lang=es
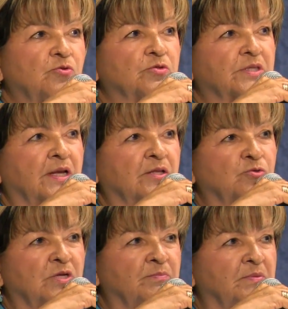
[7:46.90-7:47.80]

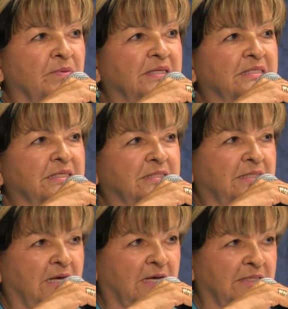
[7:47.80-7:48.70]
encontrado las mismas
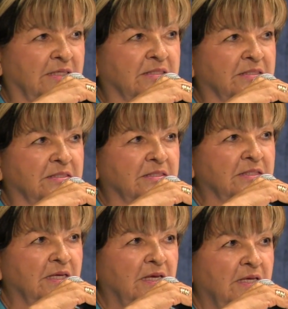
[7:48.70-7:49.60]

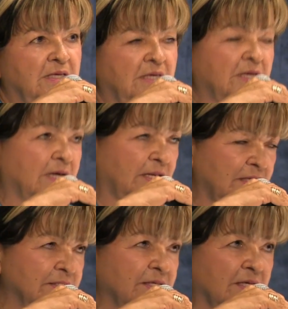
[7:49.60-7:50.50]
necesidades y
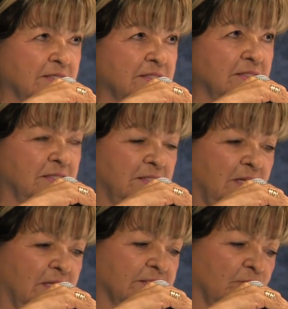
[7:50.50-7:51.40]
carencias
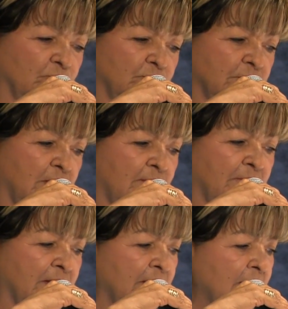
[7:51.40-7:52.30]
de las que hoy se
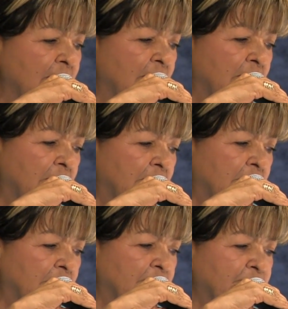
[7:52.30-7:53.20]
habla,
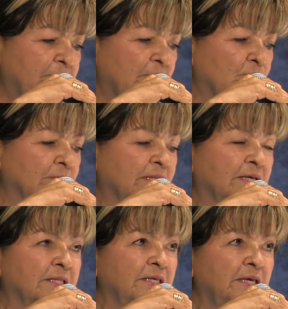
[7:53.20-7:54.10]
pero
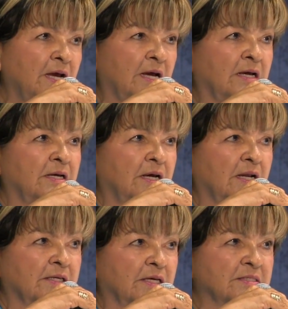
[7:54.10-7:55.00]
cada día
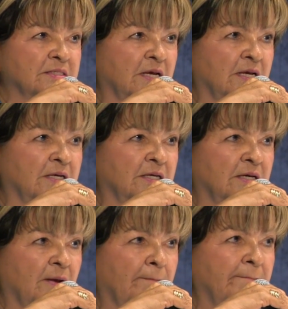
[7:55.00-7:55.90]
alcanza
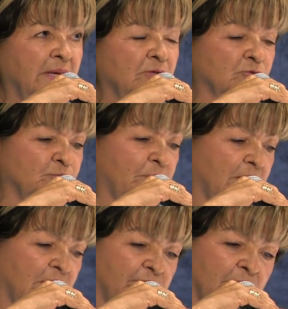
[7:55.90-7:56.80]
menos
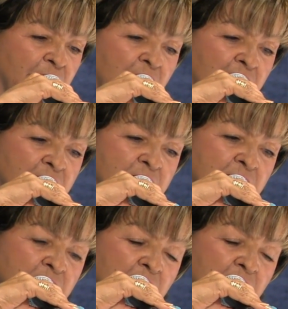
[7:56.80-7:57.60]
para las familias.